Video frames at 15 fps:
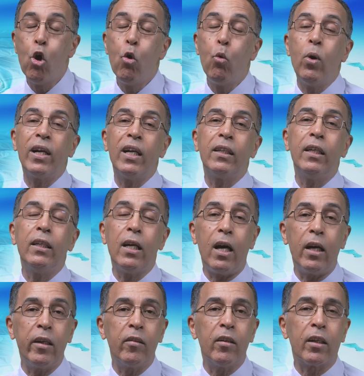
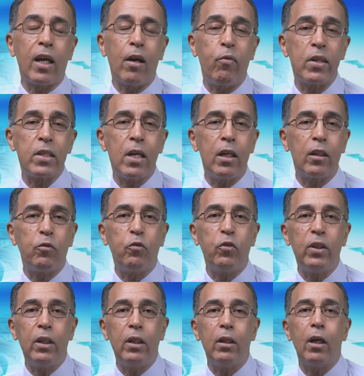ولدينا أيضا قفزات
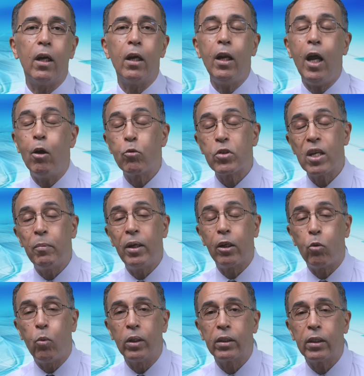في الحوسبة
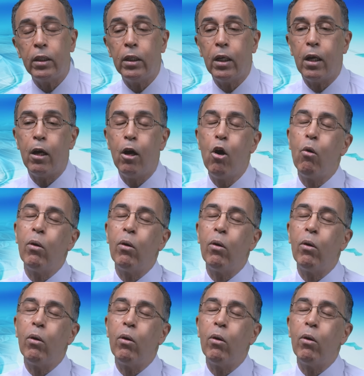الكوانتية